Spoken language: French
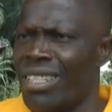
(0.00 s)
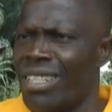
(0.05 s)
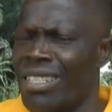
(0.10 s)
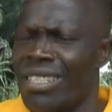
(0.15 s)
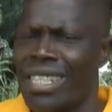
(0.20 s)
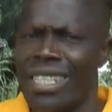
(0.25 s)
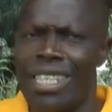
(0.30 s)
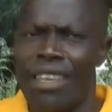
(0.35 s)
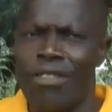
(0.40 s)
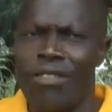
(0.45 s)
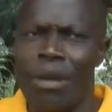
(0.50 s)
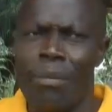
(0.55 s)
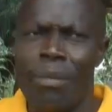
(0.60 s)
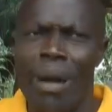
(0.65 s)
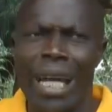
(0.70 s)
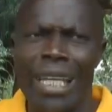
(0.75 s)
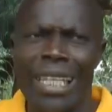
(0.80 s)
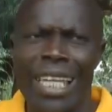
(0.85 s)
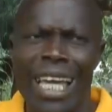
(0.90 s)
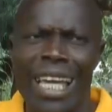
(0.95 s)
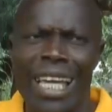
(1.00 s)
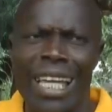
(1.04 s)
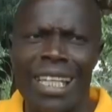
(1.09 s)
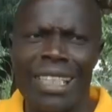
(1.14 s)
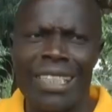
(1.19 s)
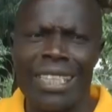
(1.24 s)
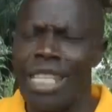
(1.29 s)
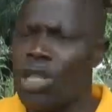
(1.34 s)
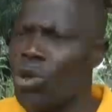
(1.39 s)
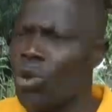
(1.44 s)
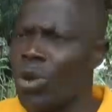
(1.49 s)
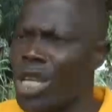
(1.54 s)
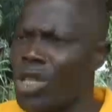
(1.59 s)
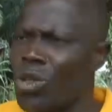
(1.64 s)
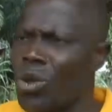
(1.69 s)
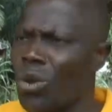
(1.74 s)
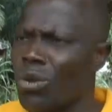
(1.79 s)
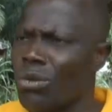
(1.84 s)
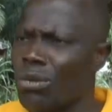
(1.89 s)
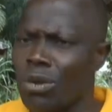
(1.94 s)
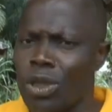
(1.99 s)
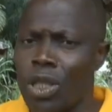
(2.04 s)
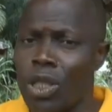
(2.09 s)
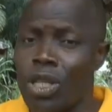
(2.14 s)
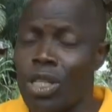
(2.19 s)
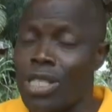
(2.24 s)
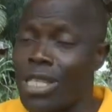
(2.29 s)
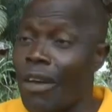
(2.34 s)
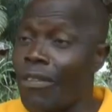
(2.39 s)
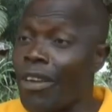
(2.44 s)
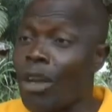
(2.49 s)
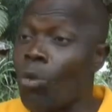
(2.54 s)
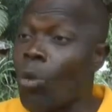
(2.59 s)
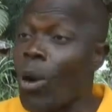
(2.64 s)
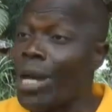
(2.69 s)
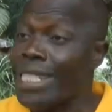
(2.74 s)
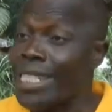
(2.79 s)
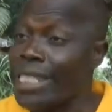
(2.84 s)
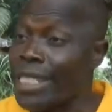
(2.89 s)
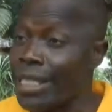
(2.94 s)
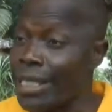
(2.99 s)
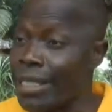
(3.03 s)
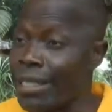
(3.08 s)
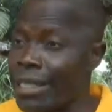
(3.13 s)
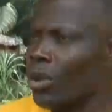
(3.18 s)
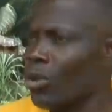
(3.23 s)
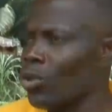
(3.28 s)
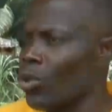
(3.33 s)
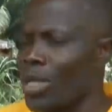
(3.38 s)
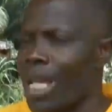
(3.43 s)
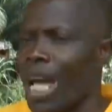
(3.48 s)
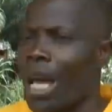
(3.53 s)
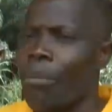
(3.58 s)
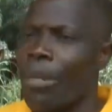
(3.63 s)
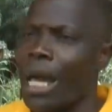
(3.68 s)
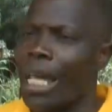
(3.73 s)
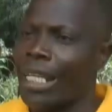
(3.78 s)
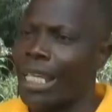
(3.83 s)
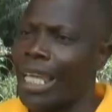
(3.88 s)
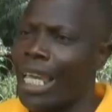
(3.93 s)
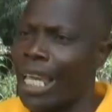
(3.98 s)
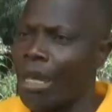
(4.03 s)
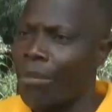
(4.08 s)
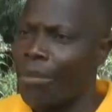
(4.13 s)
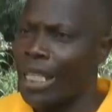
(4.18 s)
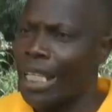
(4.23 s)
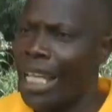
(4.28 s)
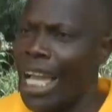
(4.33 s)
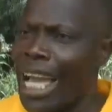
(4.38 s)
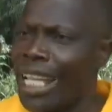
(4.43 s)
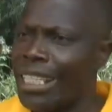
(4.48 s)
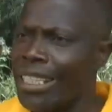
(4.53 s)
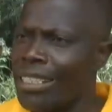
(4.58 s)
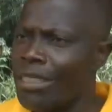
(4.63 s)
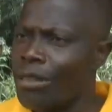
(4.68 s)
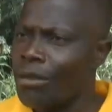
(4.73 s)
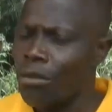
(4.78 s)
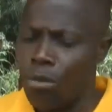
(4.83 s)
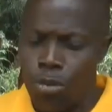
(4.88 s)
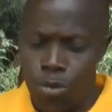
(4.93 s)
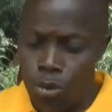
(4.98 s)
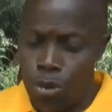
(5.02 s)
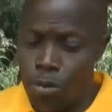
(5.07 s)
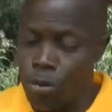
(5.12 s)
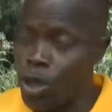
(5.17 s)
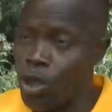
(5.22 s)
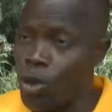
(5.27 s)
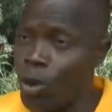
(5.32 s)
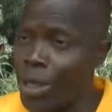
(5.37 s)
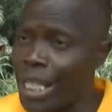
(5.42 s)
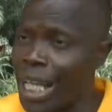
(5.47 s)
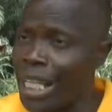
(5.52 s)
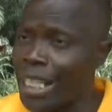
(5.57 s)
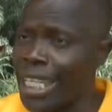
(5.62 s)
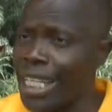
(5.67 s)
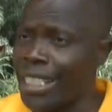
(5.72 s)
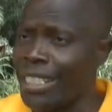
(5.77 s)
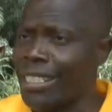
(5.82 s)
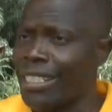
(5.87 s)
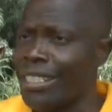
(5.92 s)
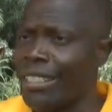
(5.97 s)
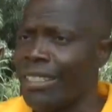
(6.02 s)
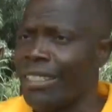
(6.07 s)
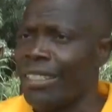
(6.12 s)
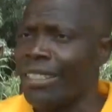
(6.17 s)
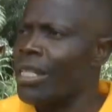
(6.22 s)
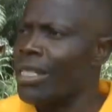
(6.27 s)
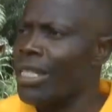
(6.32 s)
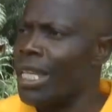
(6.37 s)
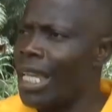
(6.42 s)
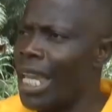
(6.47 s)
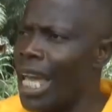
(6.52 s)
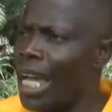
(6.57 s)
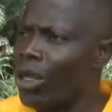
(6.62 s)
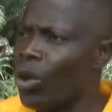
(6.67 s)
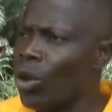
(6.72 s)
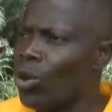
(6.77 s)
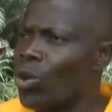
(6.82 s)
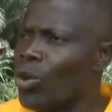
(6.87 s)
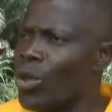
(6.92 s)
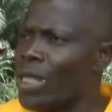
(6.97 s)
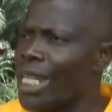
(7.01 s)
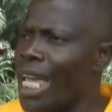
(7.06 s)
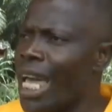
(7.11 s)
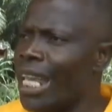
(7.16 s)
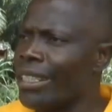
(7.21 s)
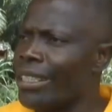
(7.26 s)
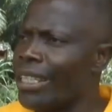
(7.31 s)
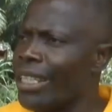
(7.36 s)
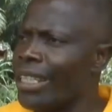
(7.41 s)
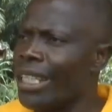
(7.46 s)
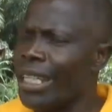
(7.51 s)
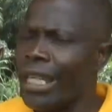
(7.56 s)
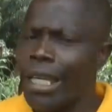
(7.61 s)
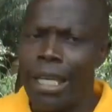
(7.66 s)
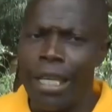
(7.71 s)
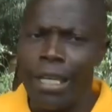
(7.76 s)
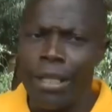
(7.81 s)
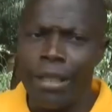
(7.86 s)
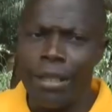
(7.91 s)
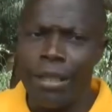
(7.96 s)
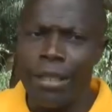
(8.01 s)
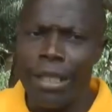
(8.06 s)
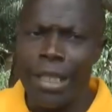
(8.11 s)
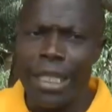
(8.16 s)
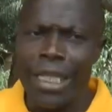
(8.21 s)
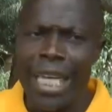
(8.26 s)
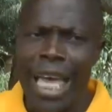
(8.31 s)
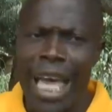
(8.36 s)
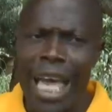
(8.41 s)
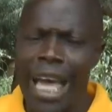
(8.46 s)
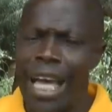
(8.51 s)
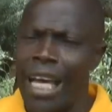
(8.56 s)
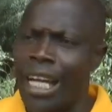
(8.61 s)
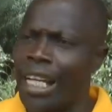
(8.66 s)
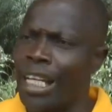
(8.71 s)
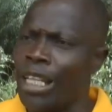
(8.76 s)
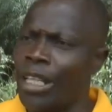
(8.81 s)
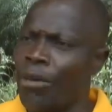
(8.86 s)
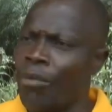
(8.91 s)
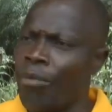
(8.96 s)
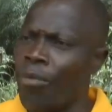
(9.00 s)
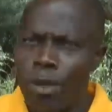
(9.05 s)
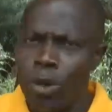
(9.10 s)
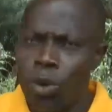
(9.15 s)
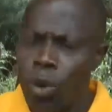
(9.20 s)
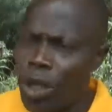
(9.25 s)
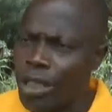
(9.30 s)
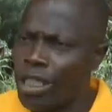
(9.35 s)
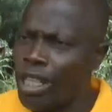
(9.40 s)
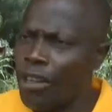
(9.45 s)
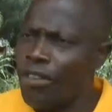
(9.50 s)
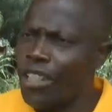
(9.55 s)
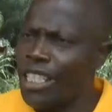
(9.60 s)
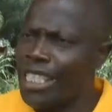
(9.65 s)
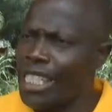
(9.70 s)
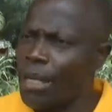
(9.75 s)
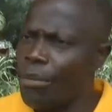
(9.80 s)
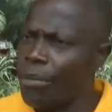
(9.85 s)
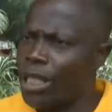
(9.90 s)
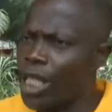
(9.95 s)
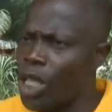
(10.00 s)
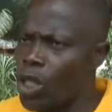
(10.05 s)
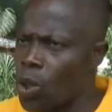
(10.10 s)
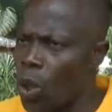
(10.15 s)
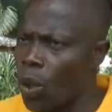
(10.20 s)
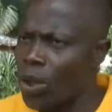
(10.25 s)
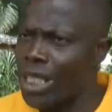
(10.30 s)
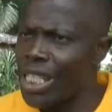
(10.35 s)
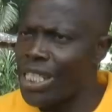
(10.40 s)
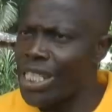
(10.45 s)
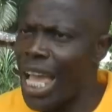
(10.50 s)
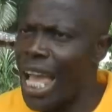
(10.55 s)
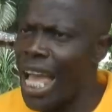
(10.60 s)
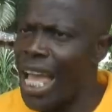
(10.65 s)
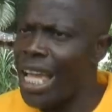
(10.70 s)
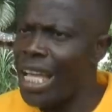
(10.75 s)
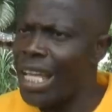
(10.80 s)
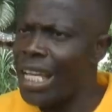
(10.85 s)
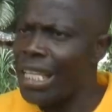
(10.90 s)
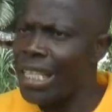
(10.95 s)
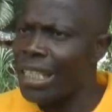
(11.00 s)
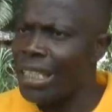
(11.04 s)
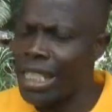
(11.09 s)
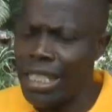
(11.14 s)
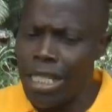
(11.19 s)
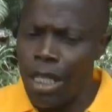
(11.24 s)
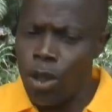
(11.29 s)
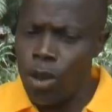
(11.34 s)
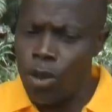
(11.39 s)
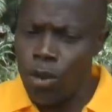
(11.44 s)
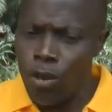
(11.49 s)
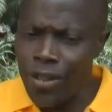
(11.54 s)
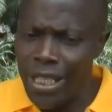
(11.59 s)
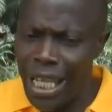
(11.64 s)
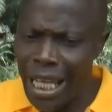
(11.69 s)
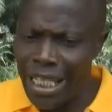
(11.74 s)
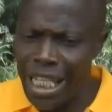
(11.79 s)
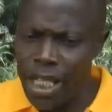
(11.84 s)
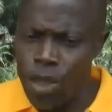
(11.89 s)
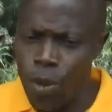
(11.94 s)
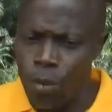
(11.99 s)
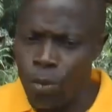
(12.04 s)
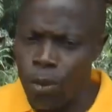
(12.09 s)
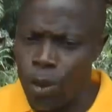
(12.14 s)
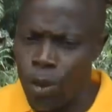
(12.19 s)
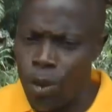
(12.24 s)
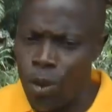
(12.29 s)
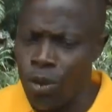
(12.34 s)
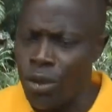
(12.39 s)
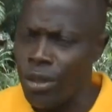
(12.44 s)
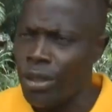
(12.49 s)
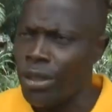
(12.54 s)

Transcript: C'était vraiment la désolation. Je ne savais quoi dire. On nous a embarqués à la brigade pour besoin d'enquête. Mhm. C'est là qu'on nous signale qu'il euh, y a d'autres victimes qui sont déjà, qui se retrouvent dans les hôpitaux.